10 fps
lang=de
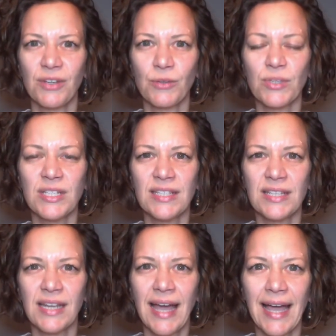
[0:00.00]
wenn du das jetzt
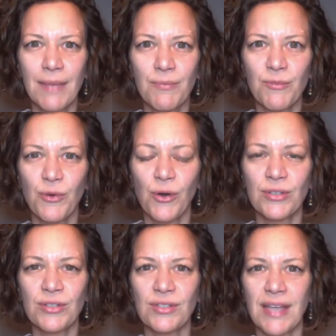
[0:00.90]
in einem
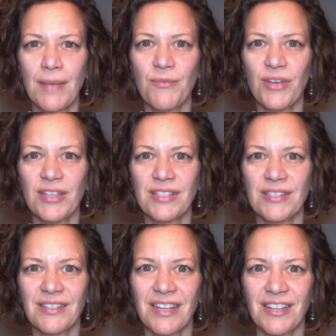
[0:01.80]
Wort
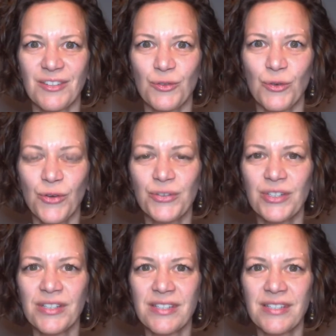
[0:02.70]
zusammenfassen
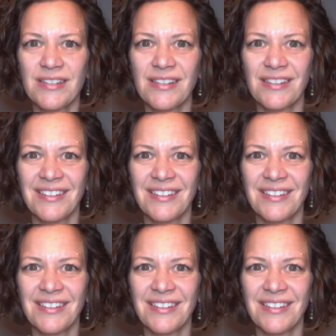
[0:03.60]
dürftest?